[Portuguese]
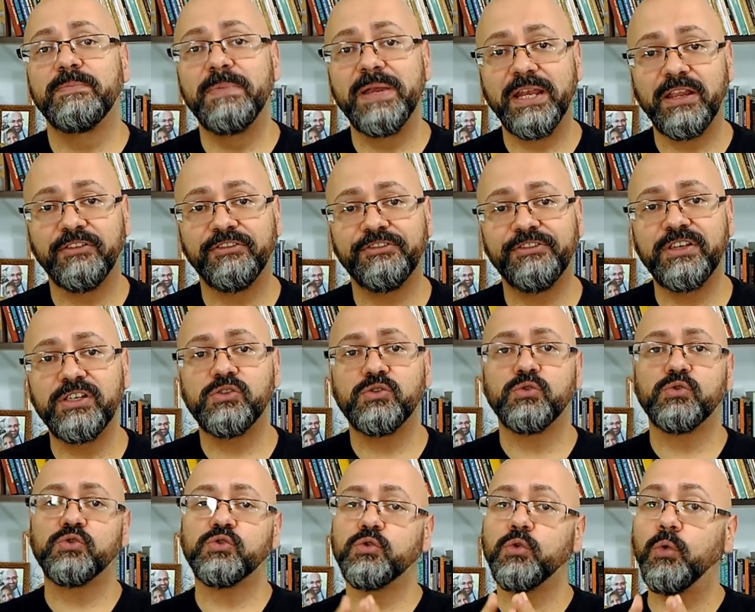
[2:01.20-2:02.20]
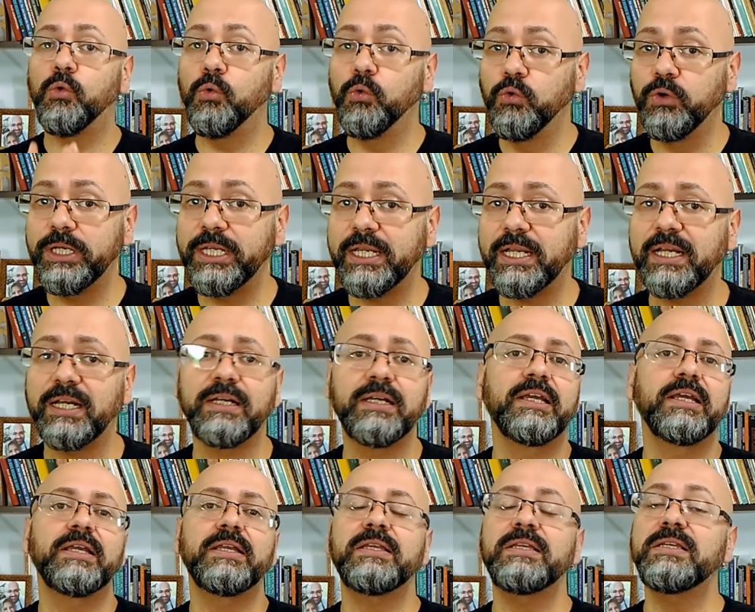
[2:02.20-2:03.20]
benefícios única
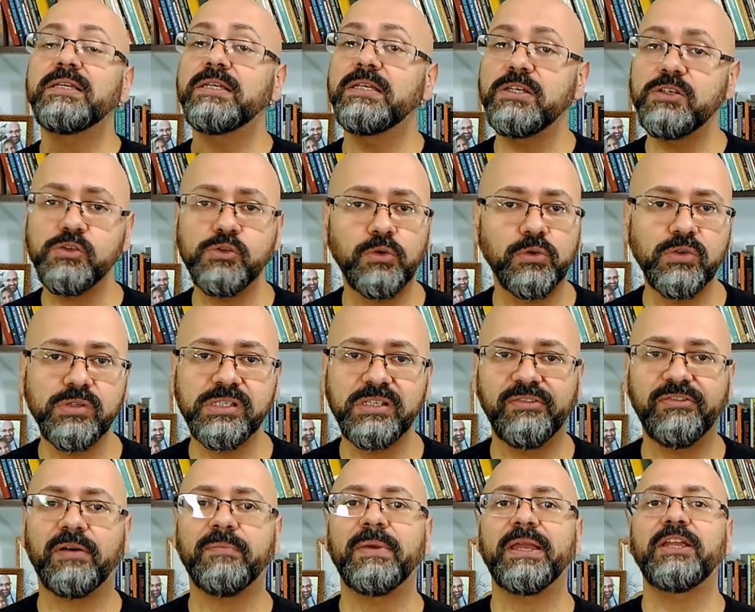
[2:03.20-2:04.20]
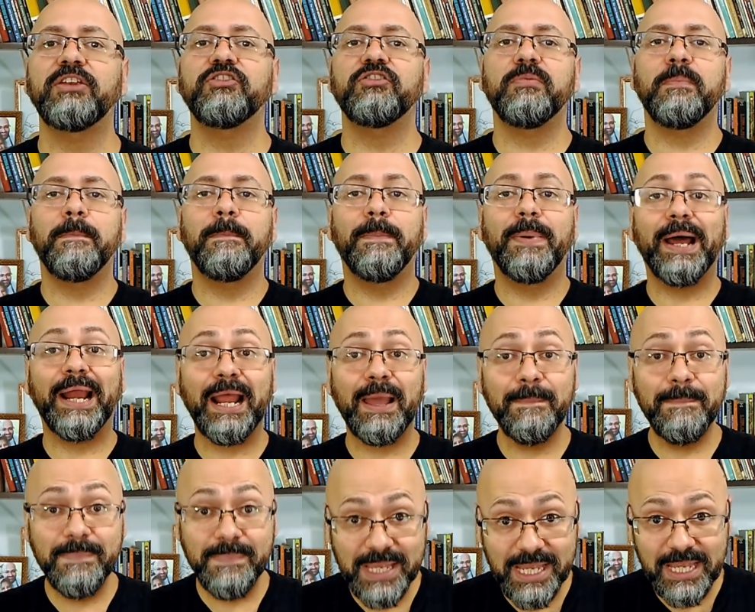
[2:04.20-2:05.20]
e exclusivamente para
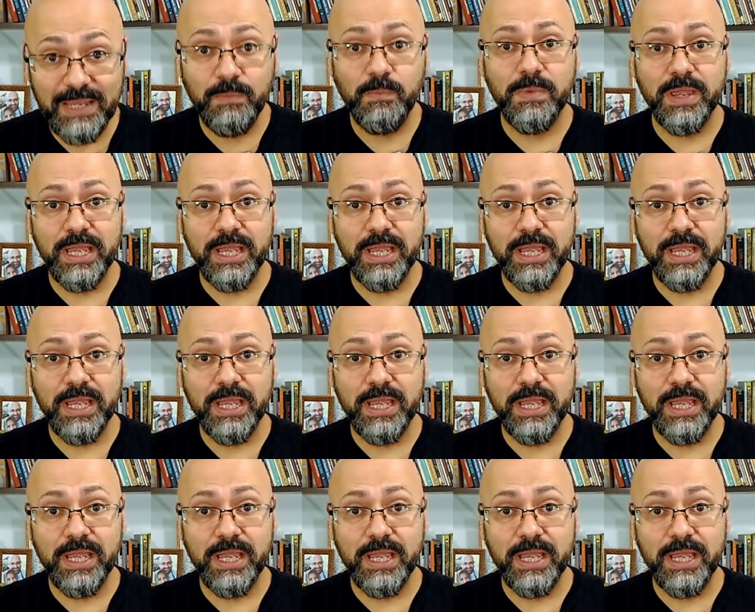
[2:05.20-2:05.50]
mim